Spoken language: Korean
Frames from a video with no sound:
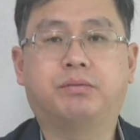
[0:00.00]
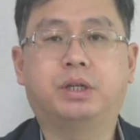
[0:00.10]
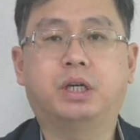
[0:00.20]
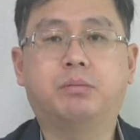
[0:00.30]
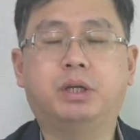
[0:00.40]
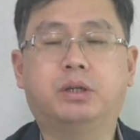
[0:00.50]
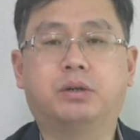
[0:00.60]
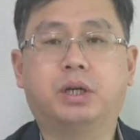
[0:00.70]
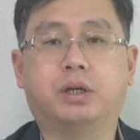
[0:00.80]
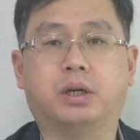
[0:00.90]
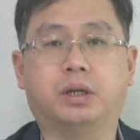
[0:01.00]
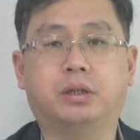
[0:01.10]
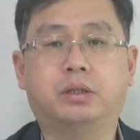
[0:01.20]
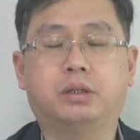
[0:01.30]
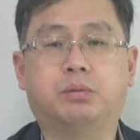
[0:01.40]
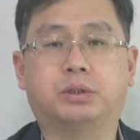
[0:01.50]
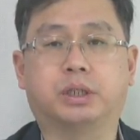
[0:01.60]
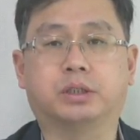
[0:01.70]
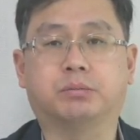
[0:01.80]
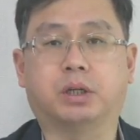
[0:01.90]
피나미널의 예를
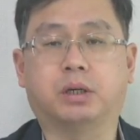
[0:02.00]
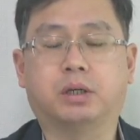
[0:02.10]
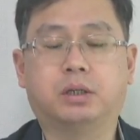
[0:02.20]
보시겠습니다.